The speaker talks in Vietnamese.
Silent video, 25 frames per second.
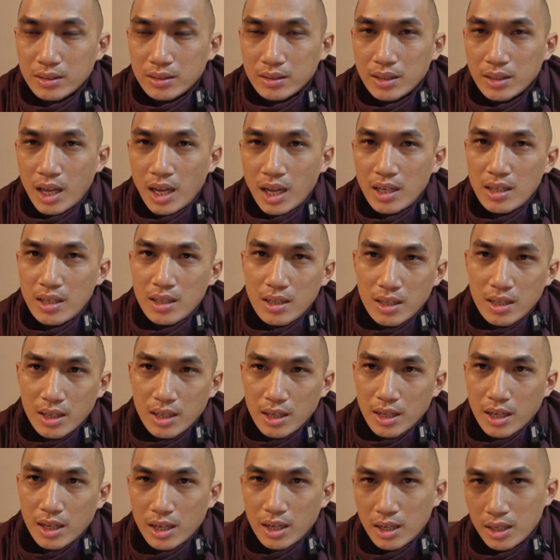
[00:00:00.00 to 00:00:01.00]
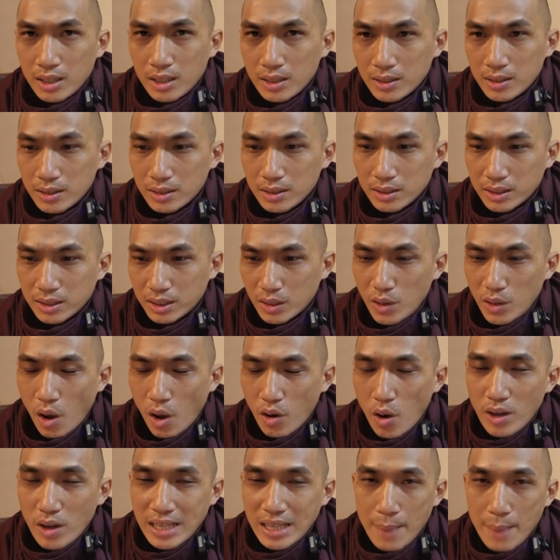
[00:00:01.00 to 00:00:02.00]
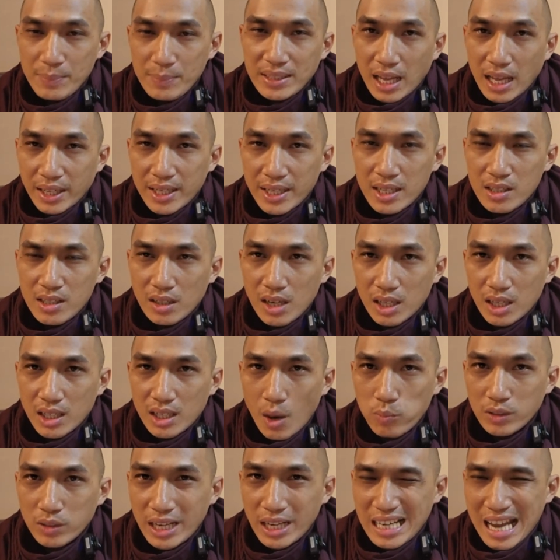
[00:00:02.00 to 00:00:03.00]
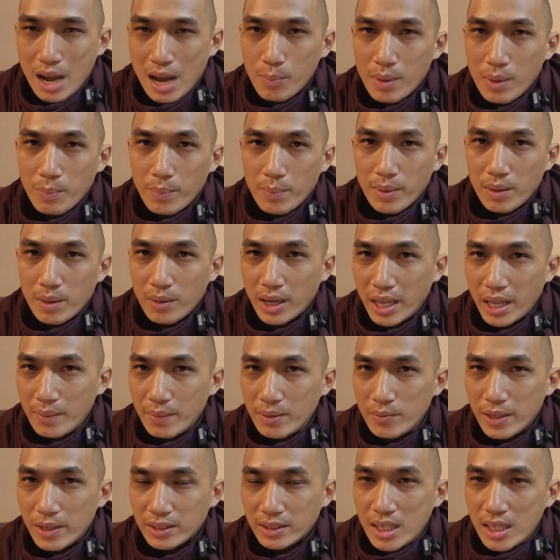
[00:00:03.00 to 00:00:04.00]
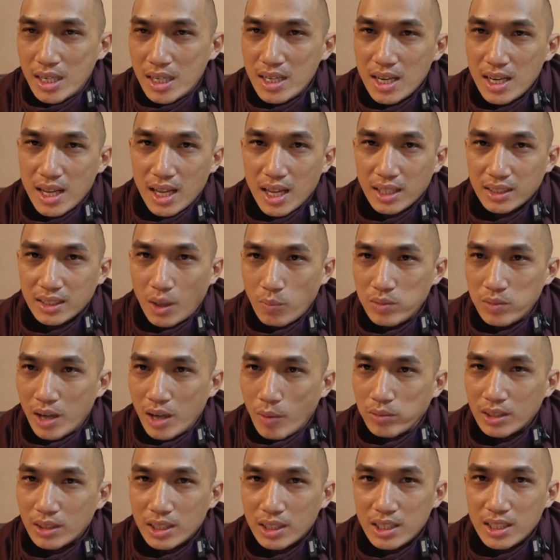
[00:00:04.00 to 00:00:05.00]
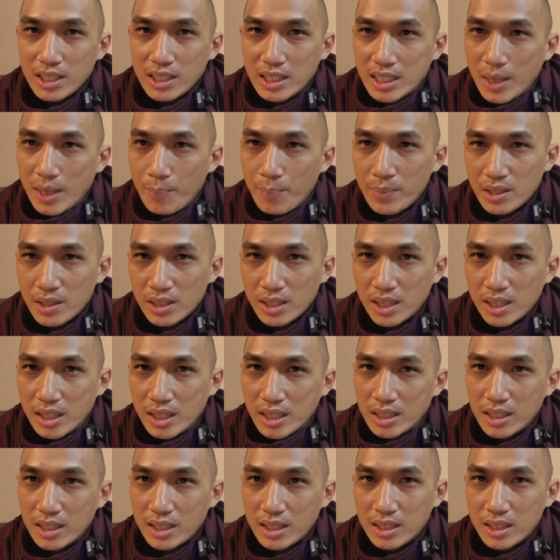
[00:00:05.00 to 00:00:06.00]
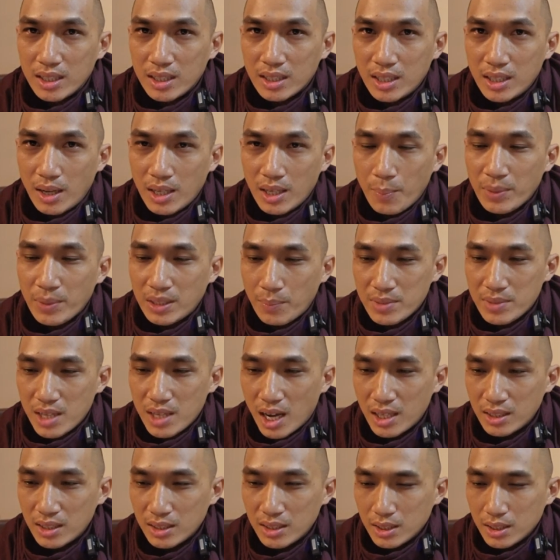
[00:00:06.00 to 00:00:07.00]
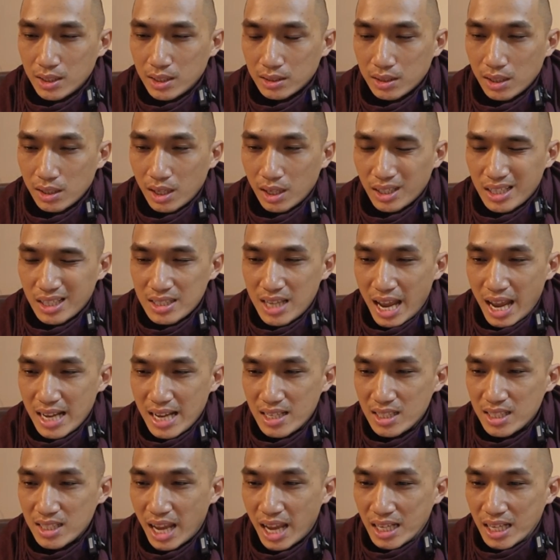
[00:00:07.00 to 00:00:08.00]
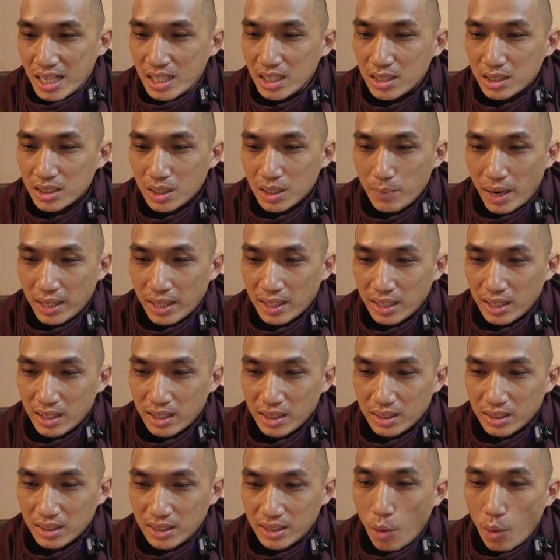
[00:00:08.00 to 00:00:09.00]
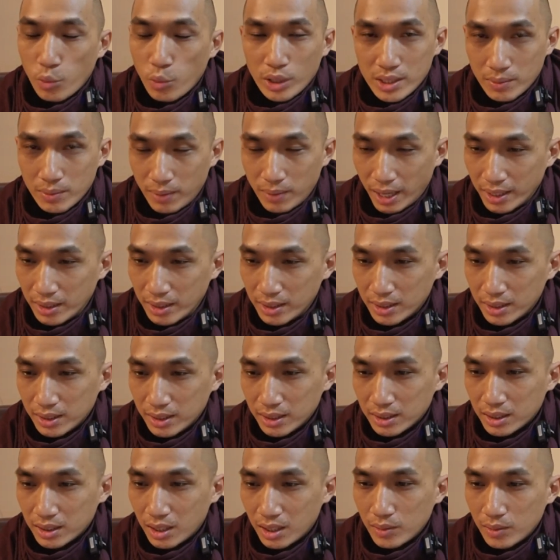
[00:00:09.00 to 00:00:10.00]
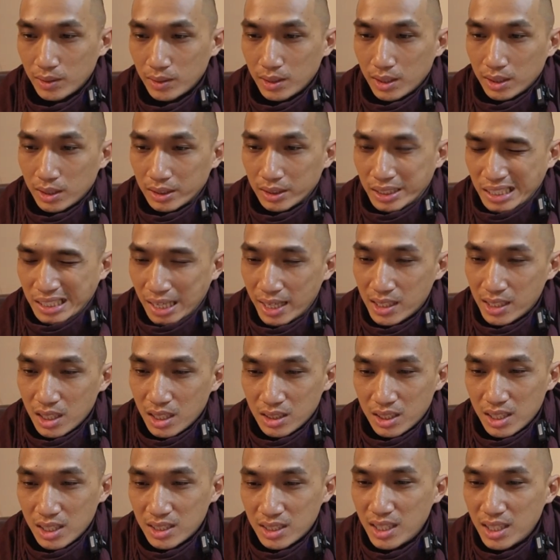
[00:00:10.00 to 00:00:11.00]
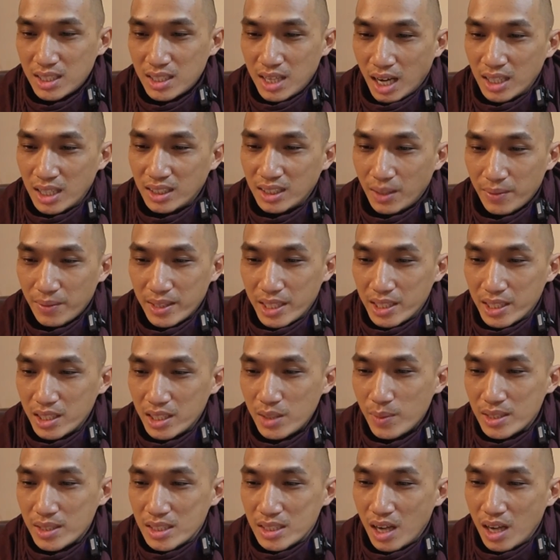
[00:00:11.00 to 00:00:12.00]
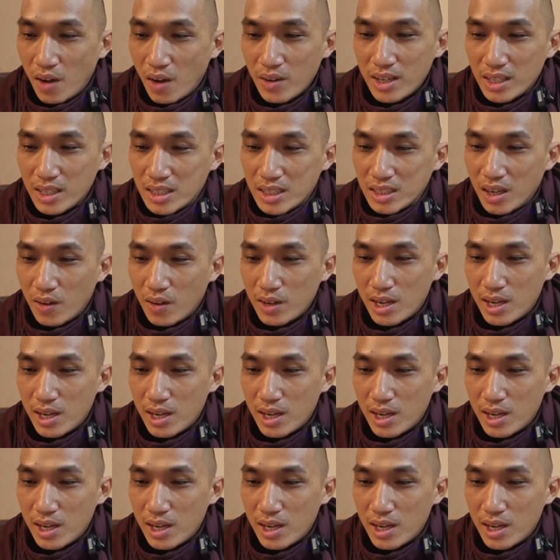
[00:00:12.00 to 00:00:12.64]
đến uh, nó có tham với tà kiến cho nên không thể nào mà ở đây quý vị tính là tổng cộng tới 50 là 50 tâm sở cho nên nó sai sai từ ban đầu là như vậy đó thì đây sư chích dẫn tại vì nếu mà sư nói sư nói